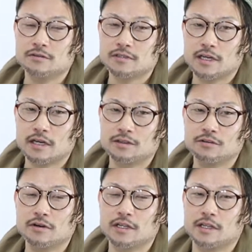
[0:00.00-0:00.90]
ジの差って
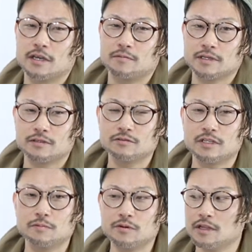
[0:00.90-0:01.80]
いうのが出てきます。どう
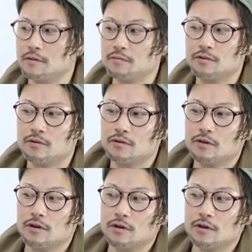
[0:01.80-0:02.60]
してもネープの